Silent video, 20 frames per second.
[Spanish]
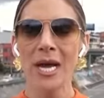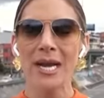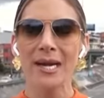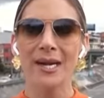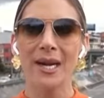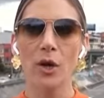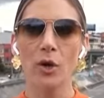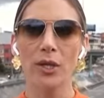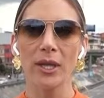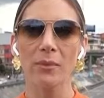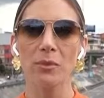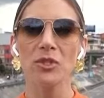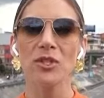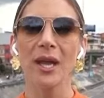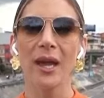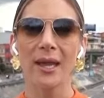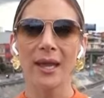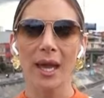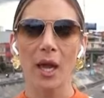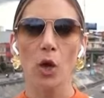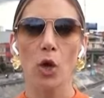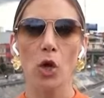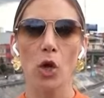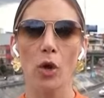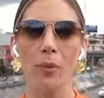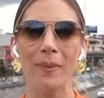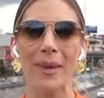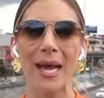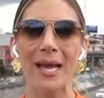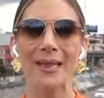Recordemos que aquí en
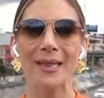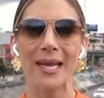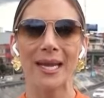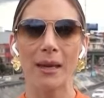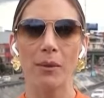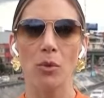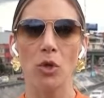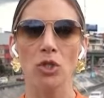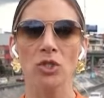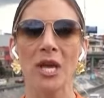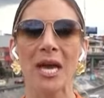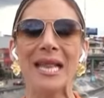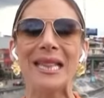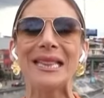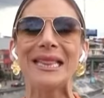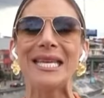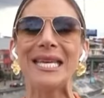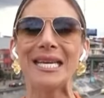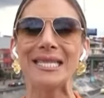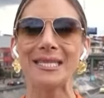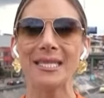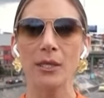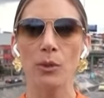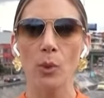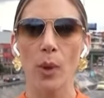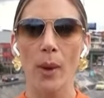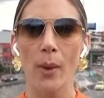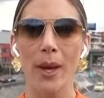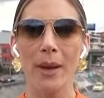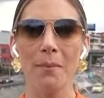Colombia tenemos
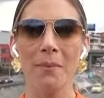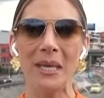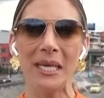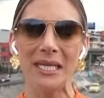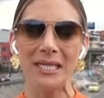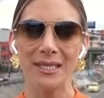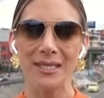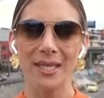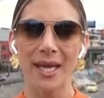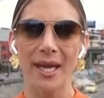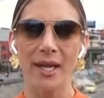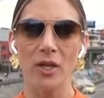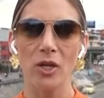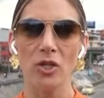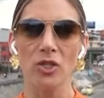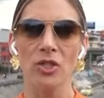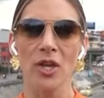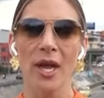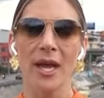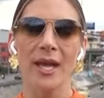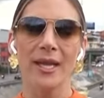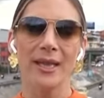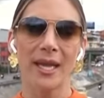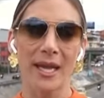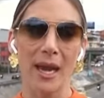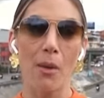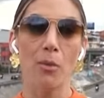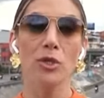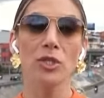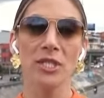19 ministerios,
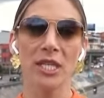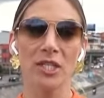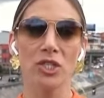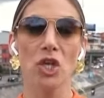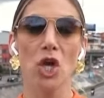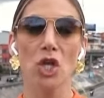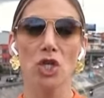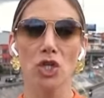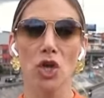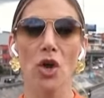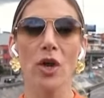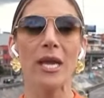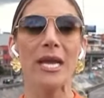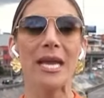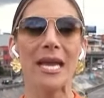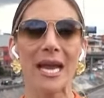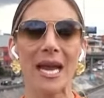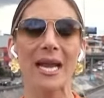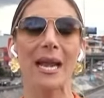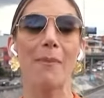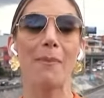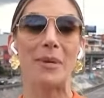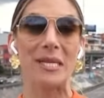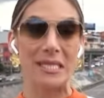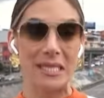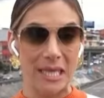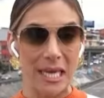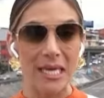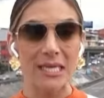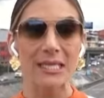teníamos 18 y en la
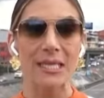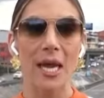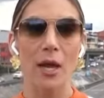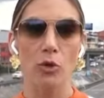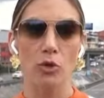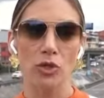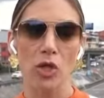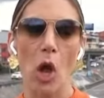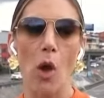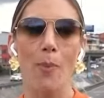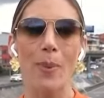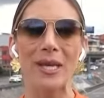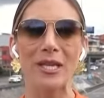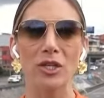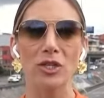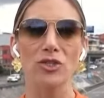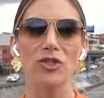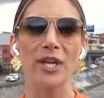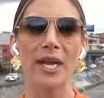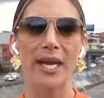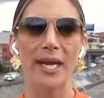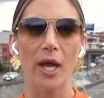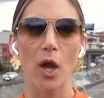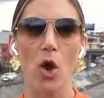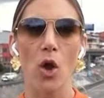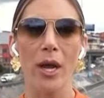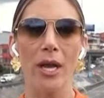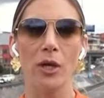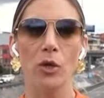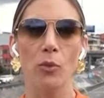presidencia de Gustavo Petro se
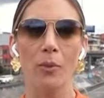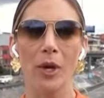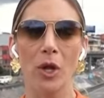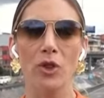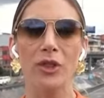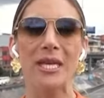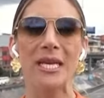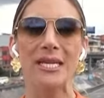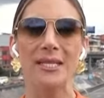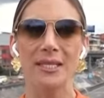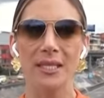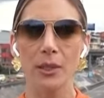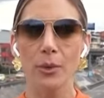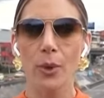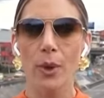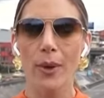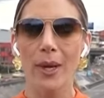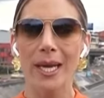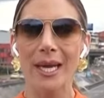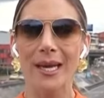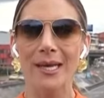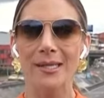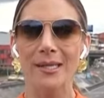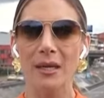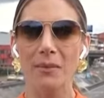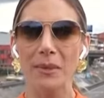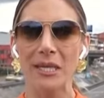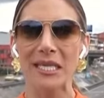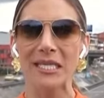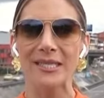creó el número 19 que es el el
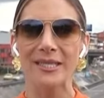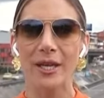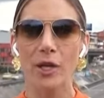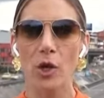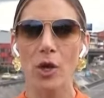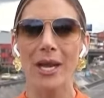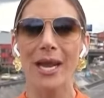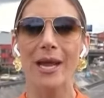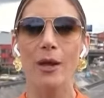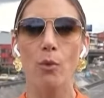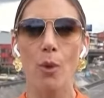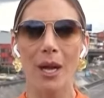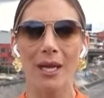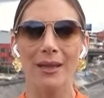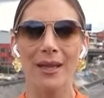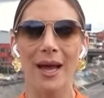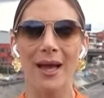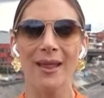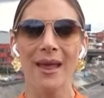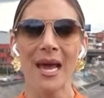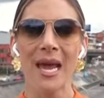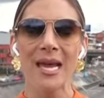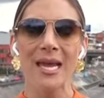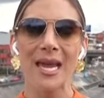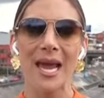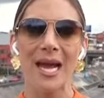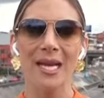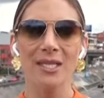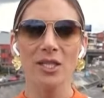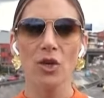Ministerio de la Igualdad,
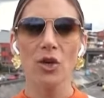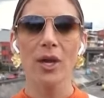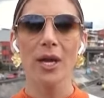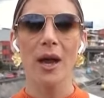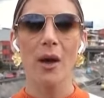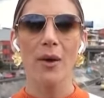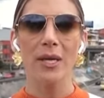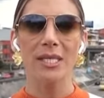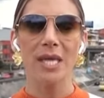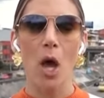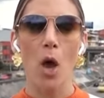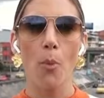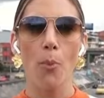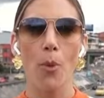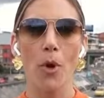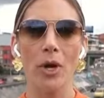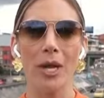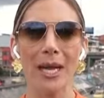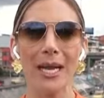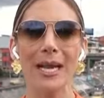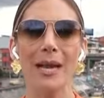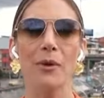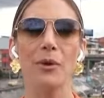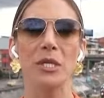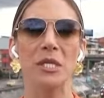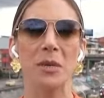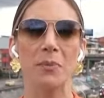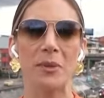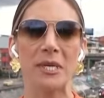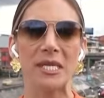que ha sido encabezado por la
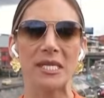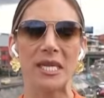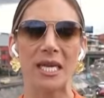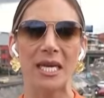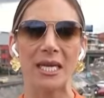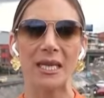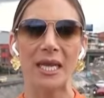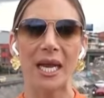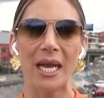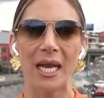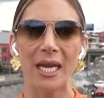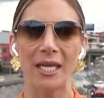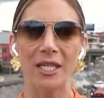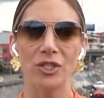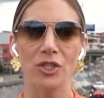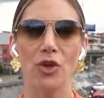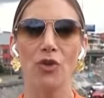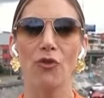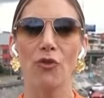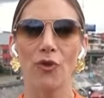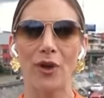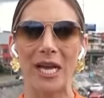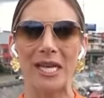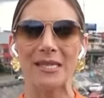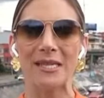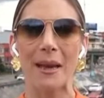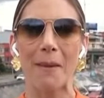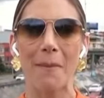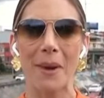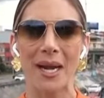vicepresidenta de la Nación,
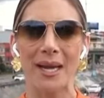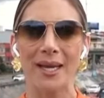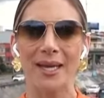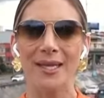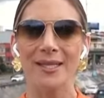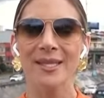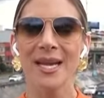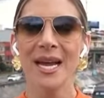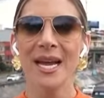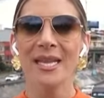Francia Márquez.